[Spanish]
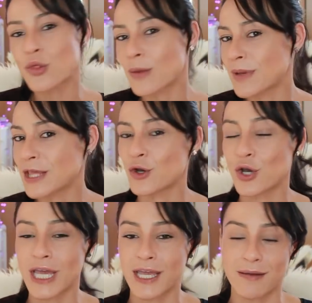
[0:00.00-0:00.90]
Un
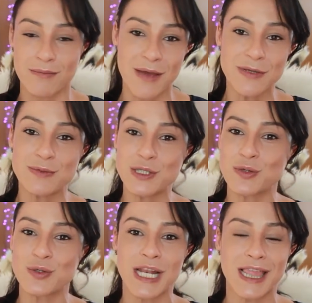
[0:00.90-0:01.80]
cepillo que me habéis
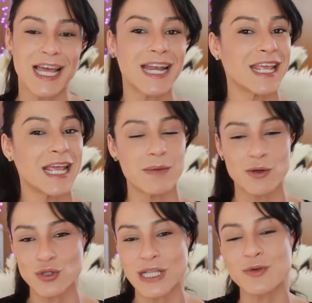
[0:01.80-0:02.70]
visto utilizar y que me
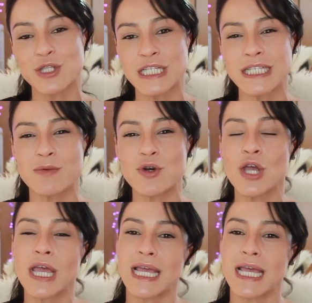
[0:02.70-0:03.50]
gusta muchísimo